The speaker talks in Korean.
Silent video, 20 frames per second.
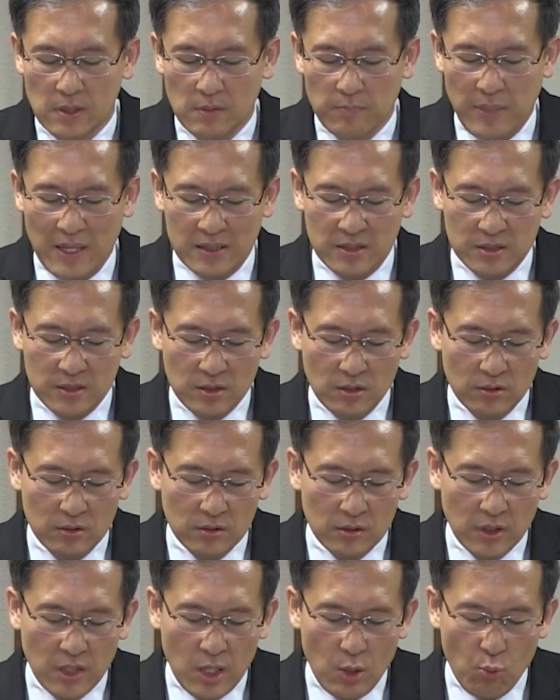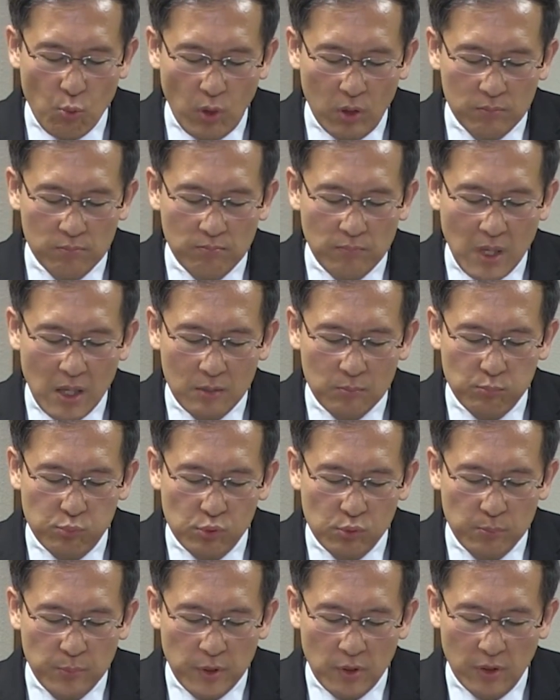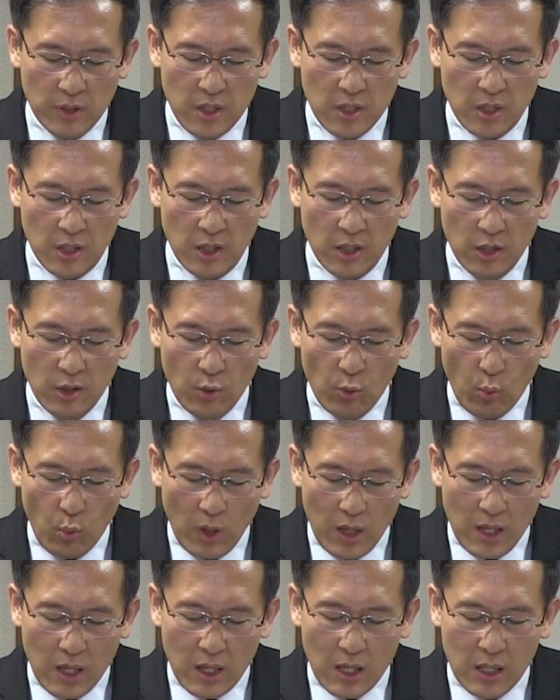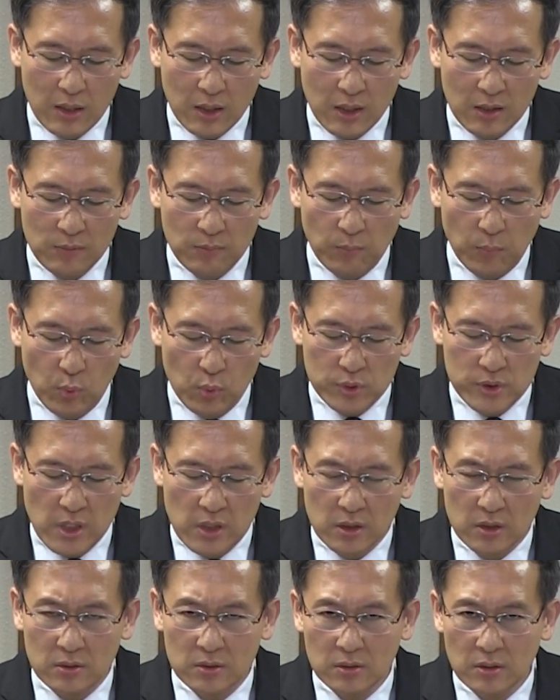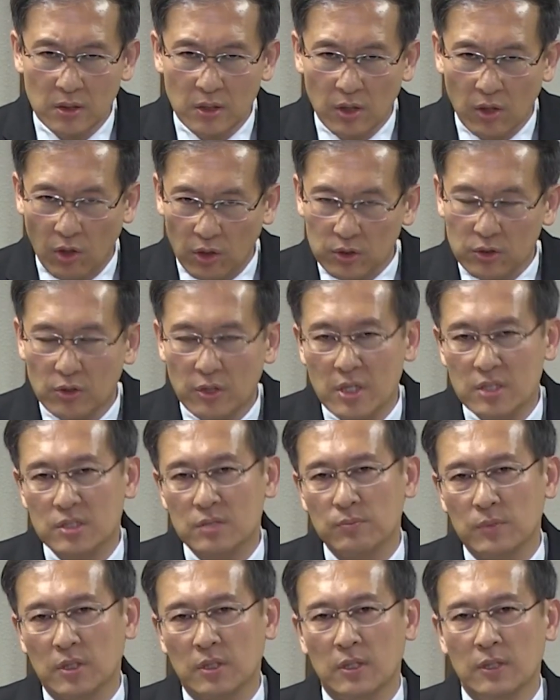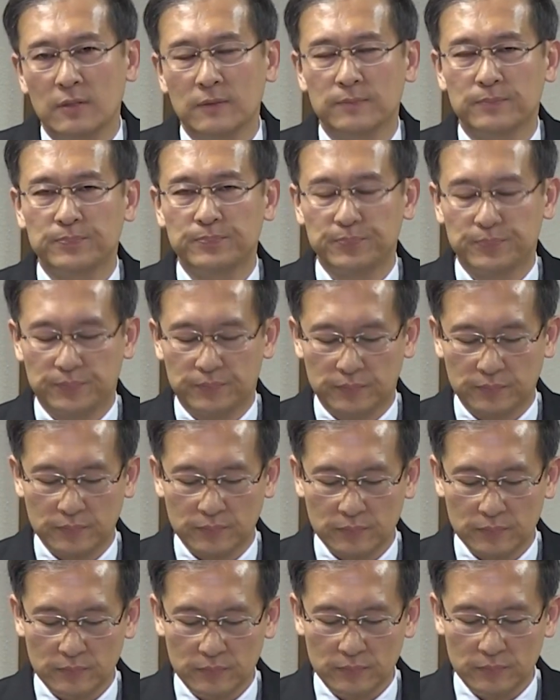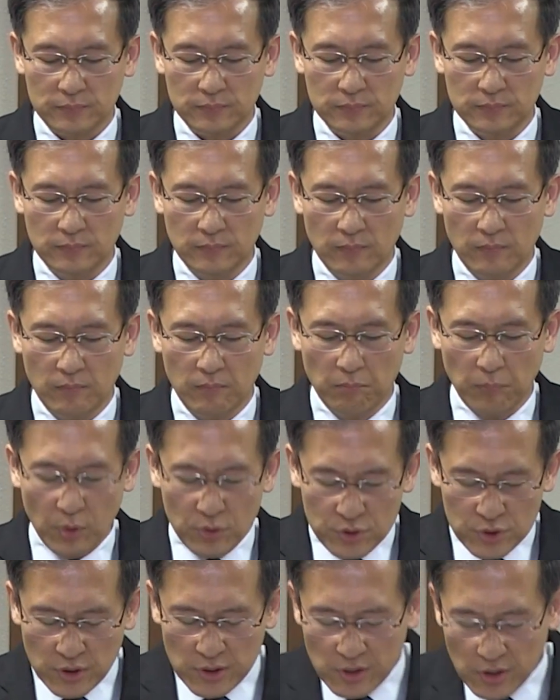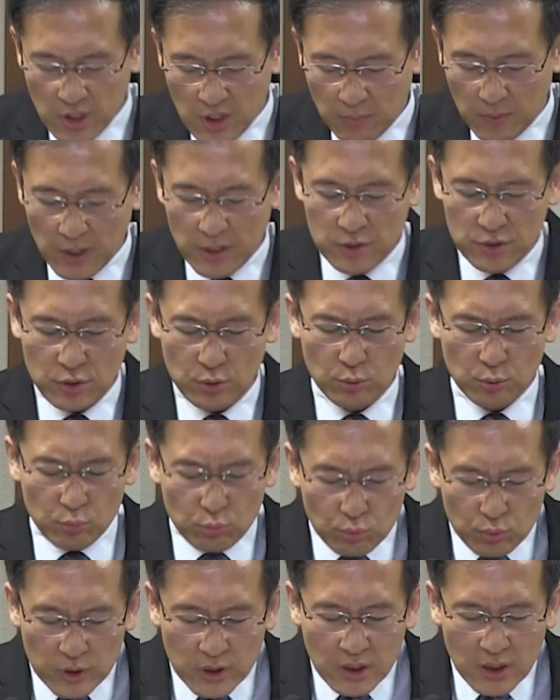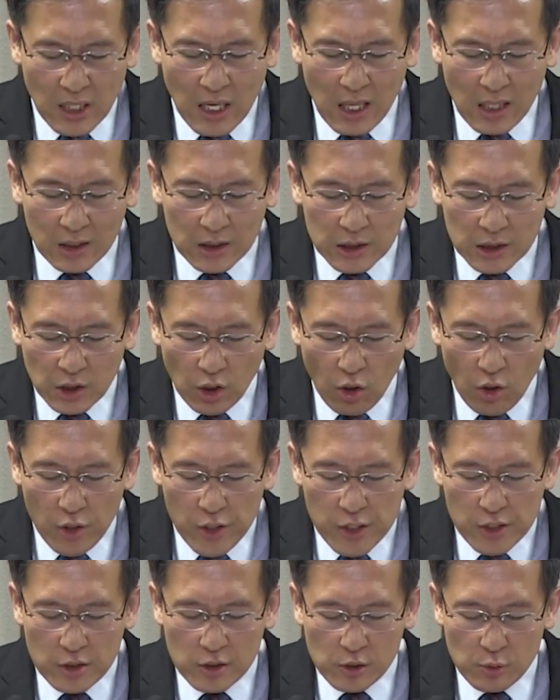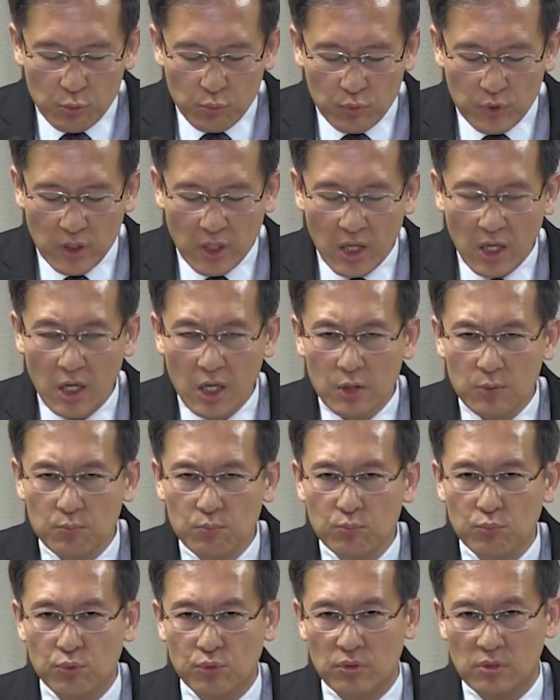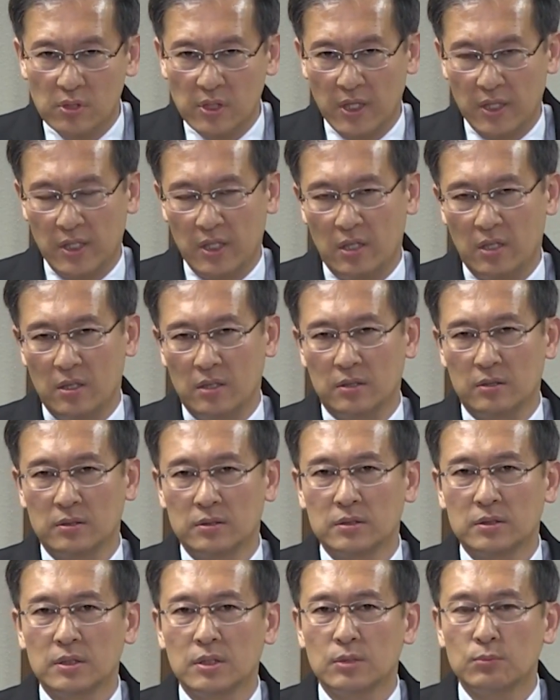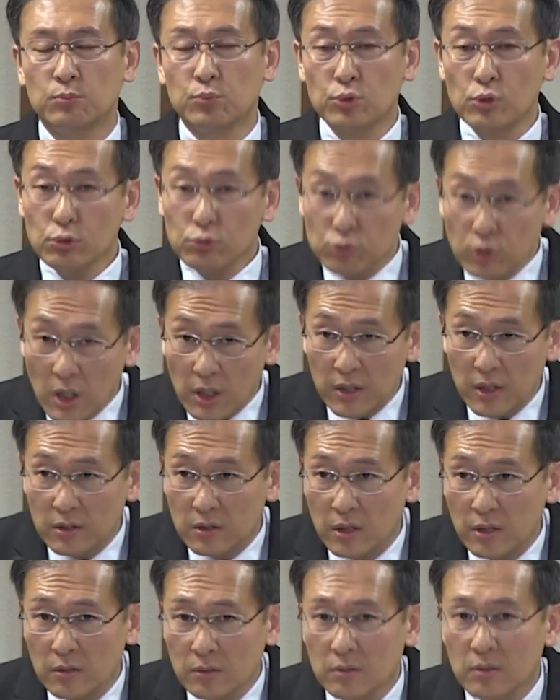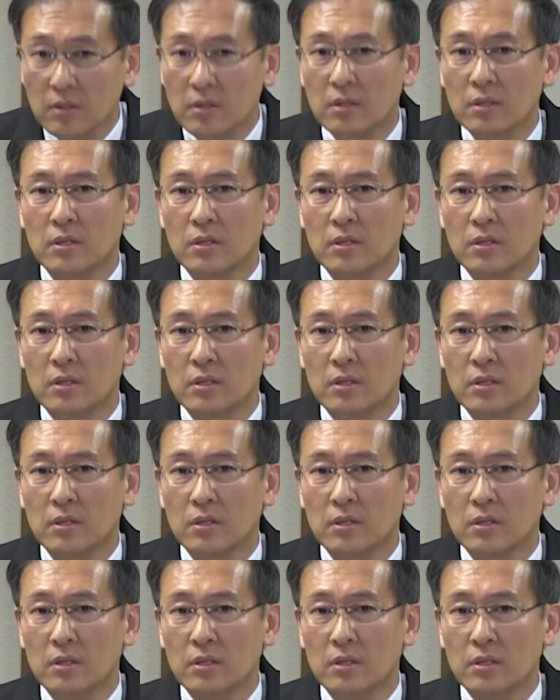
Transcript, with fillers: 백성들의 원망 불평에 화가 난 모세는 어떻게 했습니까? 먼저 이렇게 말했죠. 우리가 너희를 위해 물을 내려. 물을 누가 낸대요?